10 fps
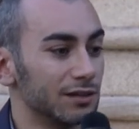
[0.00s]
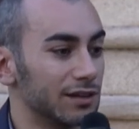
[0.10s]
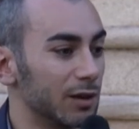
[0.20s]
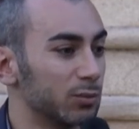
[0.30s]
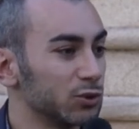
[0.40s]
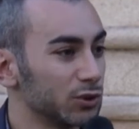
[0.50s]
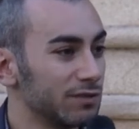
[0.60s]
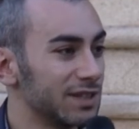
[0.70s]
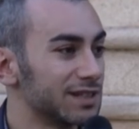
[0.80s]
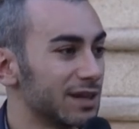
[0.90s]
dal punto di
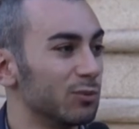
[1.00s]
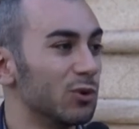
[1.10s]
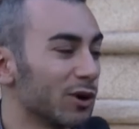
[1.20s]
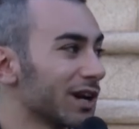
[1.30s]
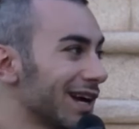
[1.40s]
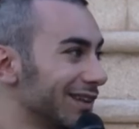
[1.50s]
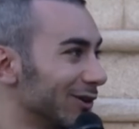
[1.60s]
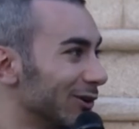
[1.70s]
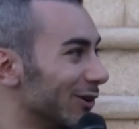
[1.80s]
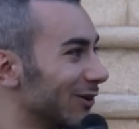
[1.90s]
vista
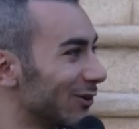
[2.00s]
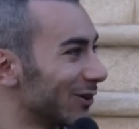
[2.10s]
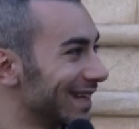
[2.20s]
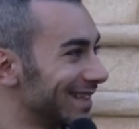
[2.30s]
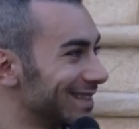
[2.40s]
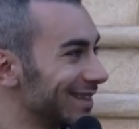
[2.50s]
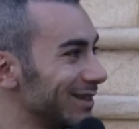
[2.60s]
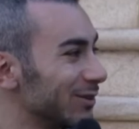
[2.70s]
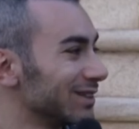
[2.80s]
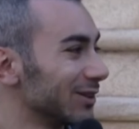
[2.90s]
burocratico,
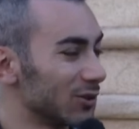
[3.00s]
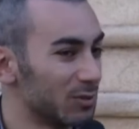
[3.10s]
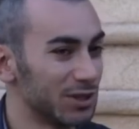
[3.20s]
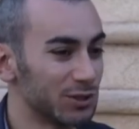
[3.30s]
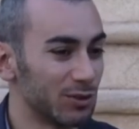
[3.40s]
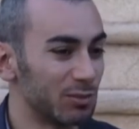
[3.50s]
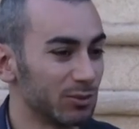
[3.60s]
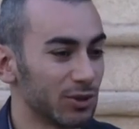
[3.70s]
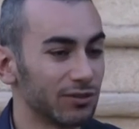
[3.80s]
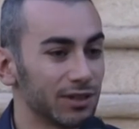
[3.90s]
organizzativo è stato come dicevo
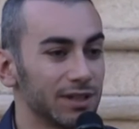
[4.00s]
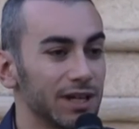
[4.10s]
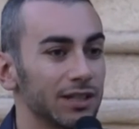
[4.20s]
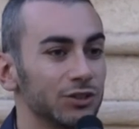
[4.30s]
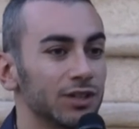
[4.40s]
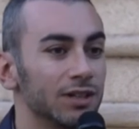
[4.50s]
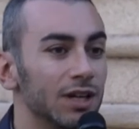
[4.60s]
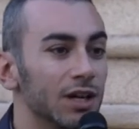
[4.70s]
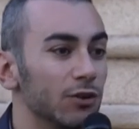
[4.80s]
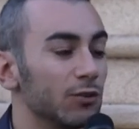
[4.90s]
prima una faticaccia.
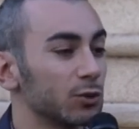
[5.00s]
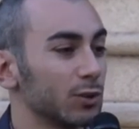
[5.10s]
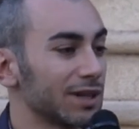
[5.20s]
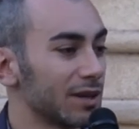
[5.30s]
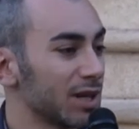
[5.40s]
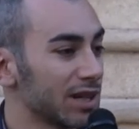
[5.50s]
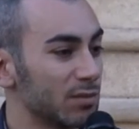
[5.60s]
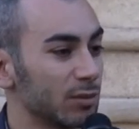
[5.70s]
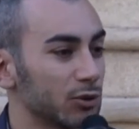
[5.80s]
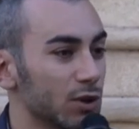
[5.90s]
Fortunatamente
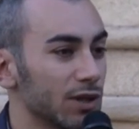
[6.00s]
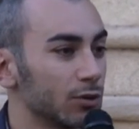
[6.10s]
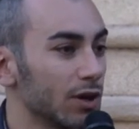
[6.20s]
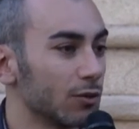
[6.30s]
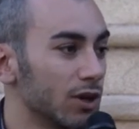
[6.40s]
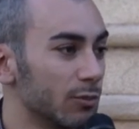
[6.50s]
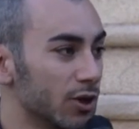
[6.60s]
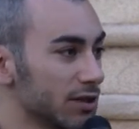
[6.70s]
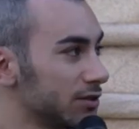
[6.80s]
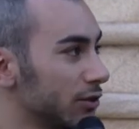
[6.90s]
abbiamo trovato la
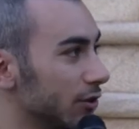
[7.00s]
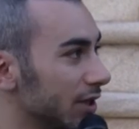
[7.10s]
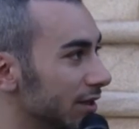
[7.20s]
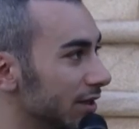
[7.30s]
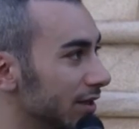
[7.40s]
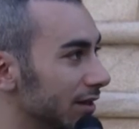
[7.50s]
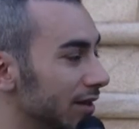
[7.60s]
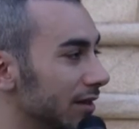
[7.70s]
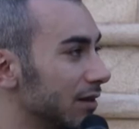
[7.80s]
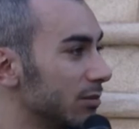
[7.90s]
collaborazione di
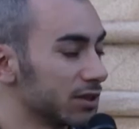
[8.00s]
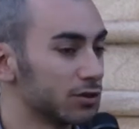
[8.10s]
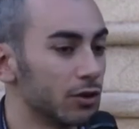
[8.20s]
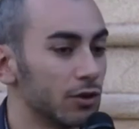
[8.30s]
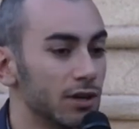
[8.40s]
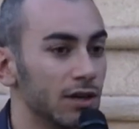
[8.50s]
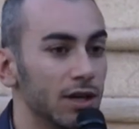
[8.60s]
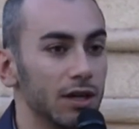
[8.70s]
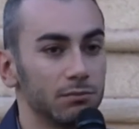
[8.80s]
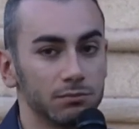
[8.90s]
tante persone,
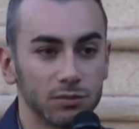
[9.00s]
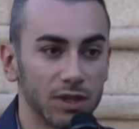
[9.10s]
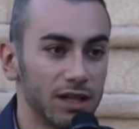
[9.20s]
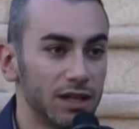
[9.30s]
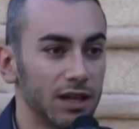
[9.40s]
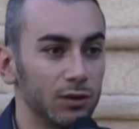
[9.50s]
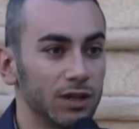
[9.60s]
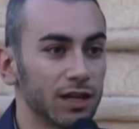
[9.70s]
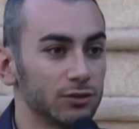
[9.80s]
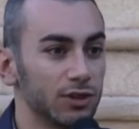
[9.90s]
mm, il,
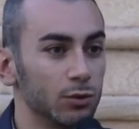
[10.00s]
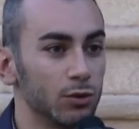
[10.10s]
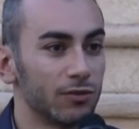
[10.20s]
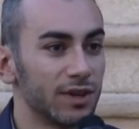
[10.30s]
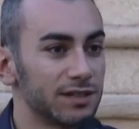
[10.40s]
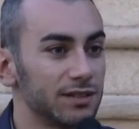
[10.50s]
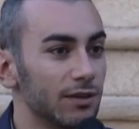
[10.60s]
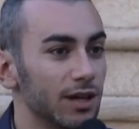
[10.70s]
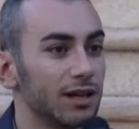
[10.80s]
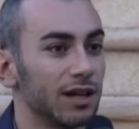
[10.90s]
il caso del Ludo
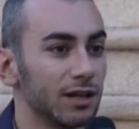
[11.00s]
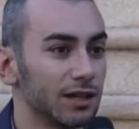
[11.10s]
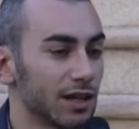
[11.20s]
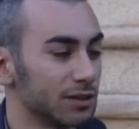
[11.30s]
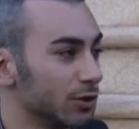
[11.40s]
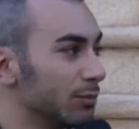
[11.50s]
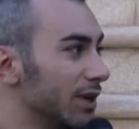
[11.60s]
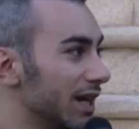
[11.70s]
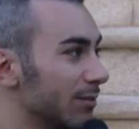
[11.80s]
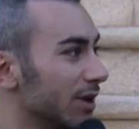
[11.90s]
Festival è il caso
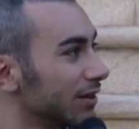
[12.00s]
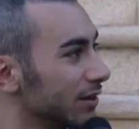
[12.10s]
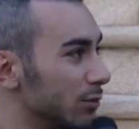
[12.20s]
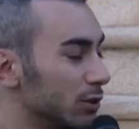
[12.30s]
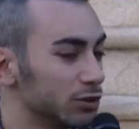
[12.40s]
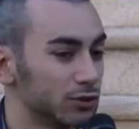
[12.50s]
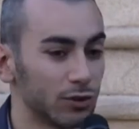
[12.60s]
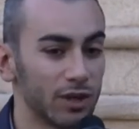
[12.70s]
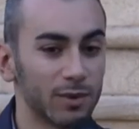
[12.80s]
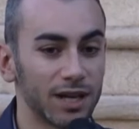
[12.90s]
emblema in cui ci
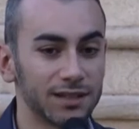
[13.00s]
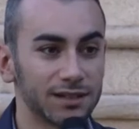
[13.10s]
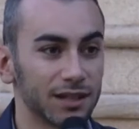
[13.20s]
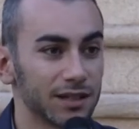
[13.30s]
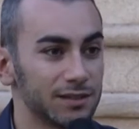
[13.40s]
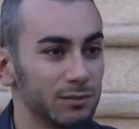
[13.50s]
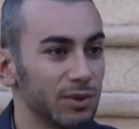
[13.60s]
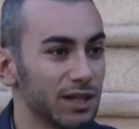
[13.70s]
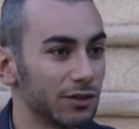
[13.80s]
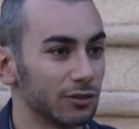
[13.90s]
sono le maestre che si
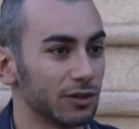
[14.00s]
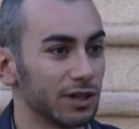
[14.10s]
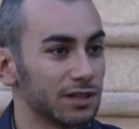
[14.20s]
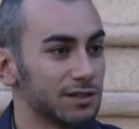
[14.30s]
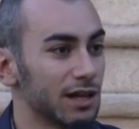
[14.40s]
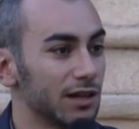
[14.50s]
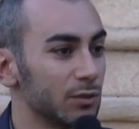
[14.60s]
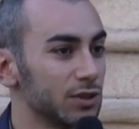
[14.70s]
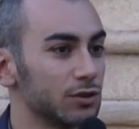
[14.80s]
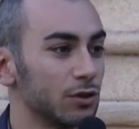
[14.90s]
impegnano ad organizzare
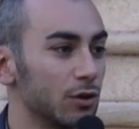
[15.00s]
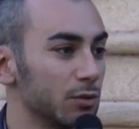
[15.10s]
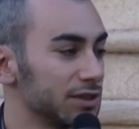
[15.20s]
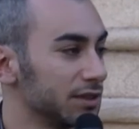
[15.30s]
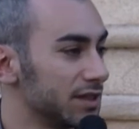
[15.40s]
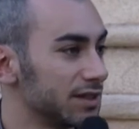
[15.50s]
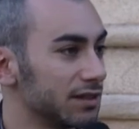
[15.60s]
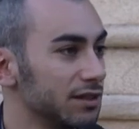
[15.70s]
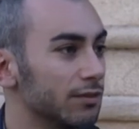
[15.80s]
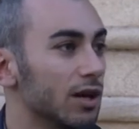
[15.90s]
questa
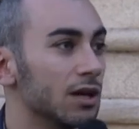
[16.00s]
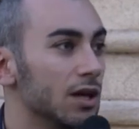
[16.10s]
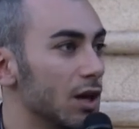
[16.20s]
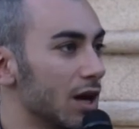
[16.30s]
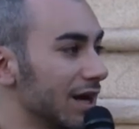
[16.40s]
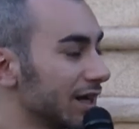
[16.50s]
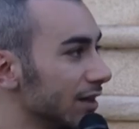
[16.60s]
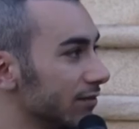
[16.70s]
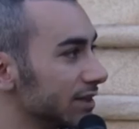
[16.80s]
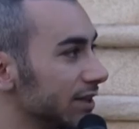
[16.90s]
iniziativa, anche
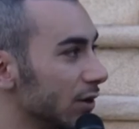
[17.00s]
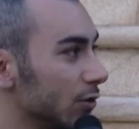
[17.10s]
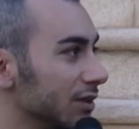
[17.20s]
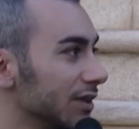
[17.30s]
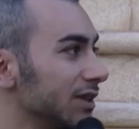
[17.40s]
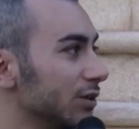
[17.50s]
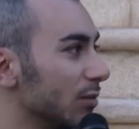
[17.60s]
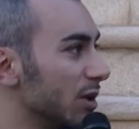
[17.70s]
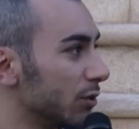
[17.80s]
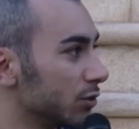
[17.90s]
la festa del contadino
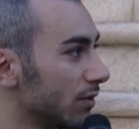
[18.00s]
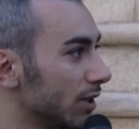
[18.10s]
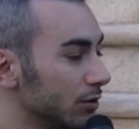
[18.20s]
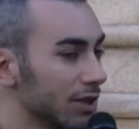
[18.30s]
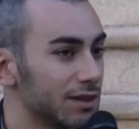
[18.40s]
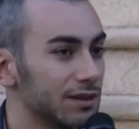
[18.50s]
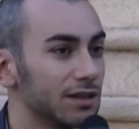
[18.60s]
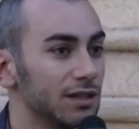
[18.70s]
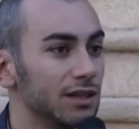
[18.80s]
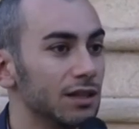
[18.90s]
abbiamo trovato
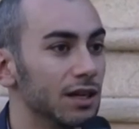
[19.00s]
tanti,